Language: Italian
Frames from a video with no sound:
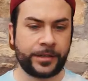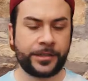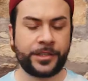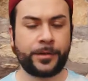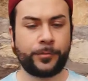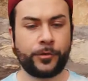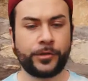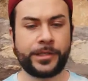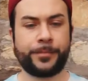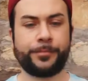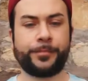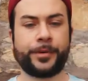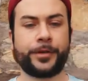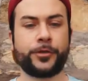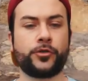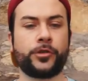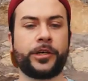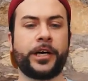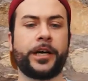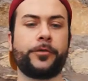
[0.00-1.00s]
Andiamo sempre a
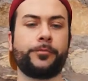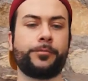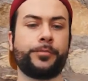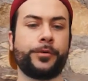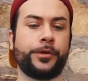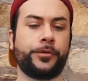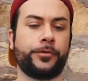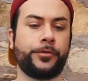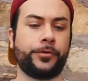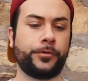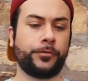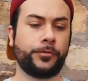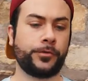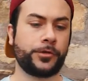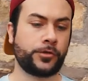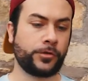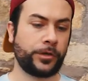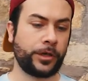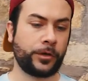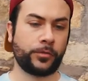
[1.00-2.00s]
giocare un pochino con i
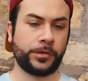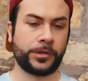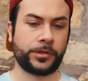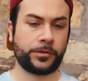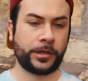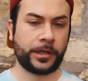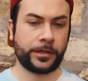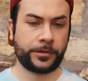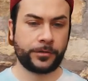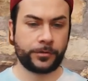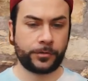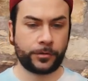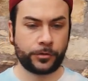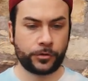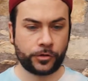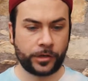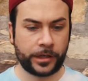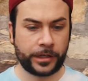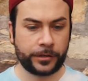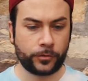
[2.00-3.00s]
cursori, in questo caso sto
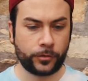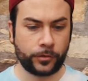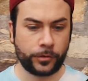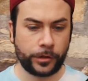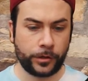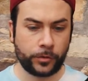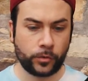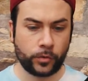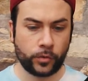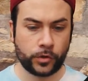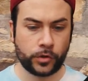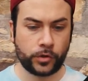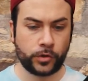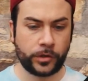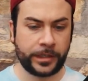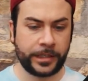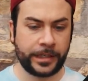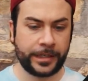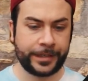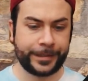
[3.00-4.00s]
giocando con il
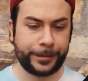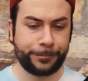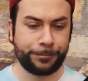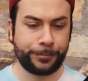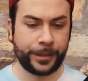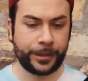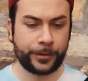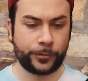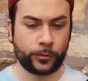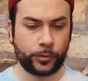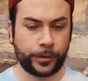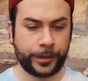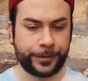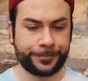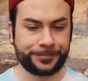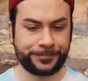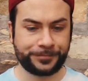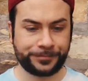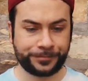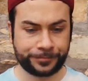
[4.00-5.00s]
cursore della temperatura
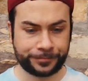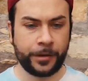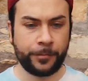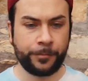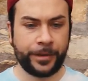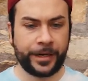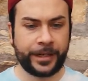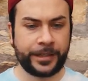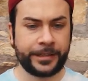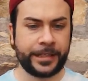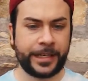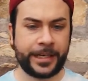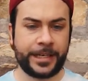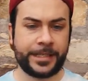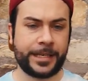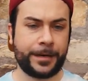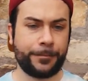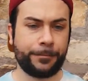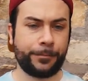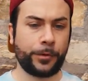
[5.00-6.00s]
per andare
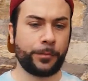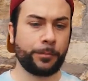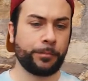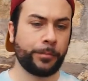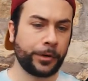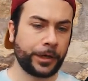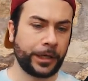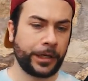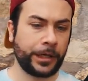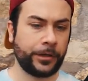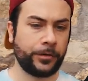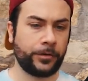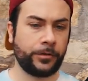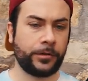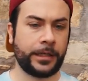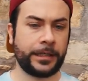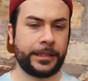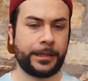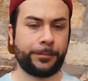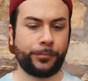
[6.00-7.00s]
sempre un pochino
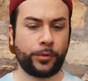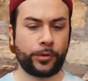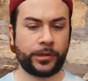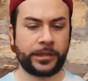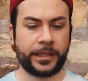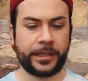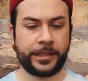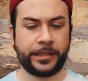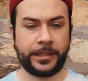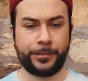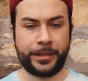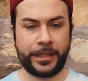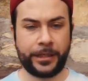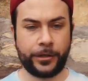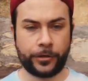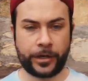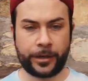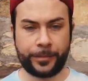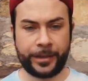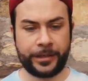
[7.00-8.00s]
ad apportare dei
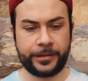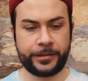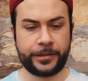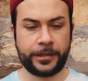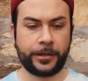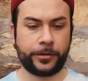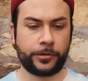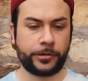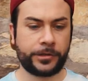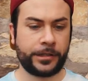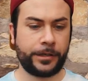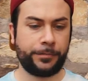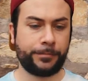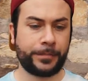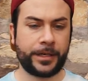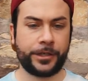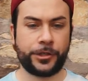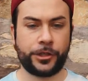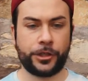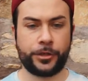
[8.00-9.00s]
miglioramenti alla nostra
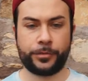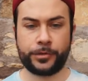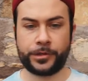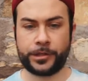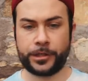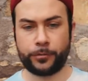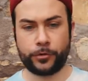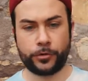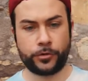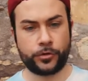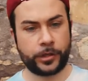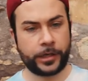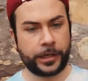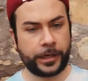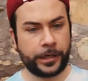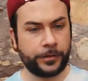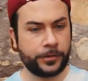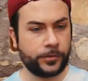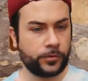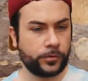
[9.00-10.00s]
immagine possiamo
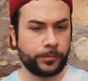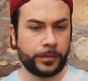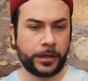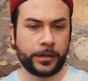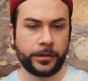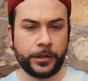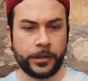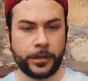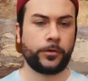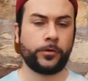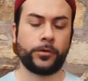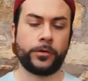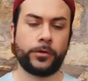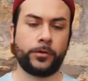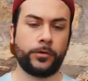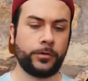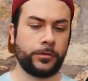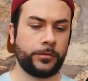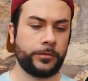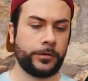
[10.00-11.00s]
giocare insomma
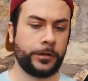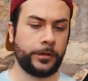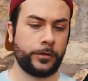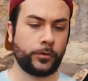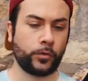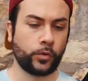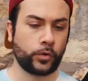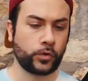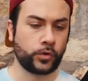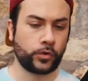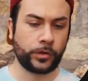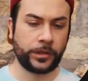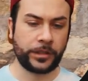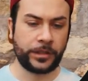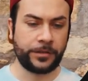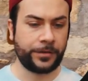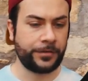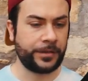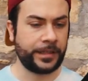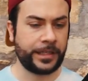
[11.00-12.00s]
con il cursore
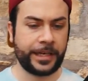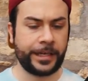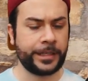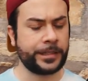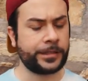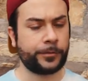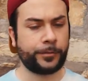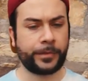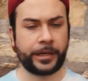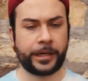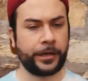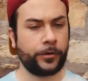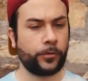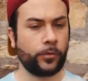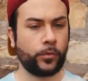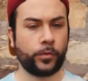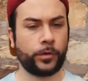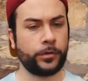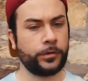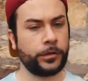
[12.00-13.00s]
di vividezza magari
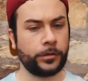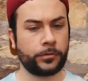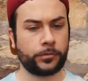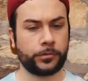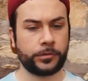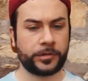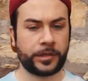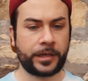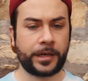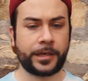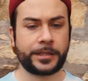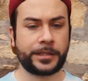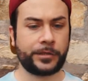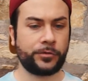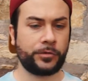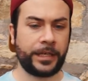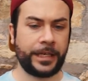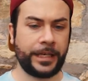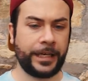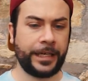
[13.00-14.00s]
con quello del contrasto
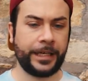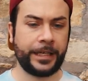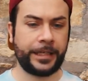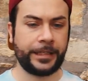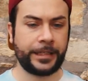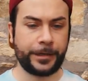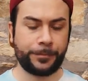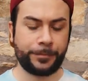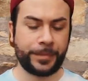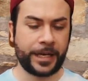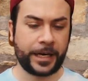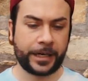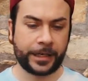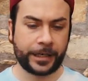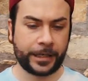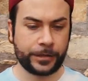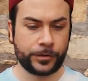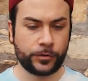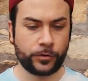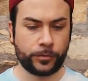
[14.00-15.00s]
dei neri dei
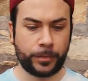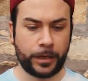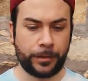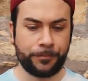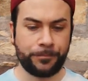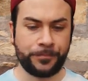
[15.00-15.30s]
bianchi insomma